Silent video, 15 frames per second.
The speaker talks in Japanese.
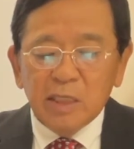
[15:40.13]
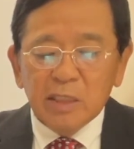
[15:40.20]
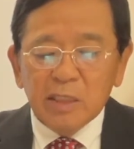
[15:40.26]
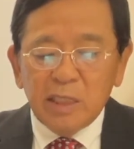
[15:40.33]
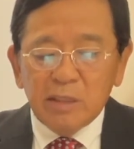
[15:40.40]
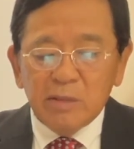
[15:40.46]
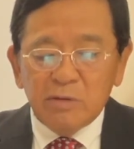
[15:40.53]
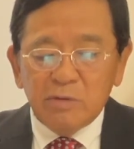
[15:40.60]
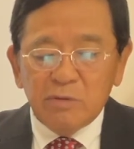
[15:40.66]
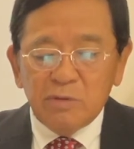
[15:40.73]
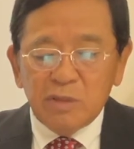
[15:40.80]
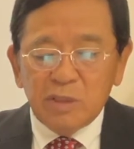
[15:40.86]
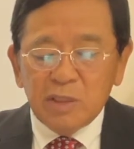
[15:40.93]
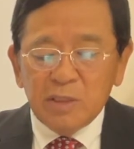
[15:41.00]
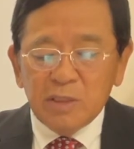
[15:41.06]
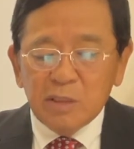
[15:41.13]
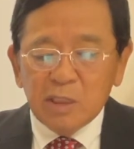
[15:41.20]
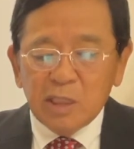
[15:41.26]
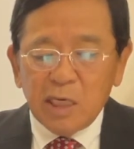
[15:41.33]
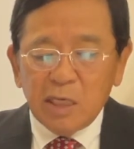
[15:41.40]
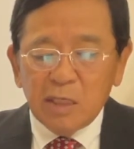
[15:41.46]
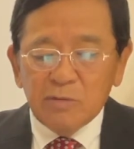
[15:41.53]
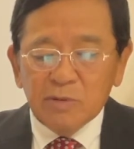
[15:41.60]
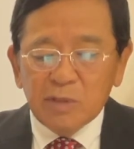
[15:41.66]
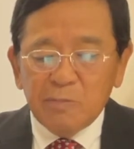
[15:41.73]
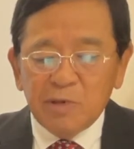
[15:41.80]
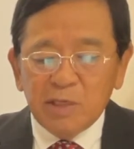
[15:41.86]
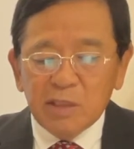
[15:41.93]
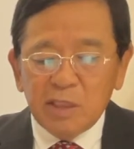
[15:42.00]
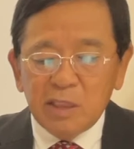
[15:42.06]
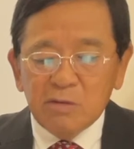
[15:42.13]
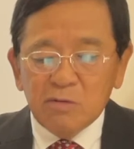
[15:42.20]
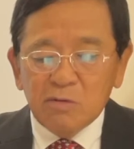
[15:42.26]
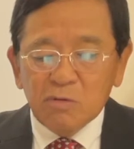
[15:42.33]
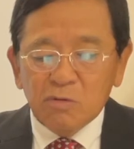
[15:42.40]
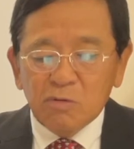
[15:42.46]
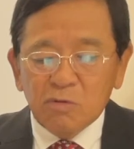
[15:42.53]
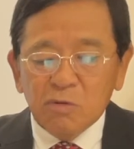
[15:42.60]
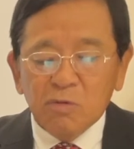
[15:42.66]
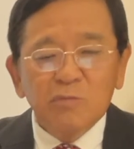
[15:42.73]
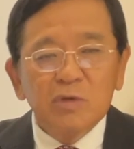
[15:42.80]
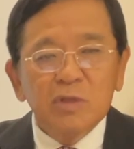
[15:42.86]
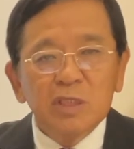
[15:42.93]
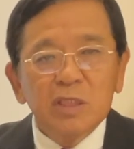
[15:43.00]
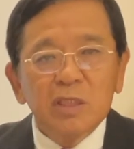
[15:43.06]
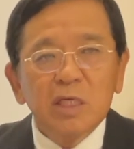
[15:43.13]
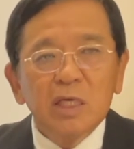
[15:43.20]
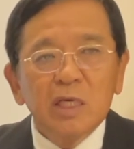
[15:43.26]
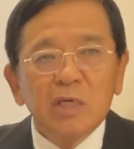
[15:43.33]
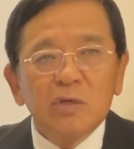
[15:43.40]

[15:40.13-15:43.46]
研究自身が深まっていくこととともに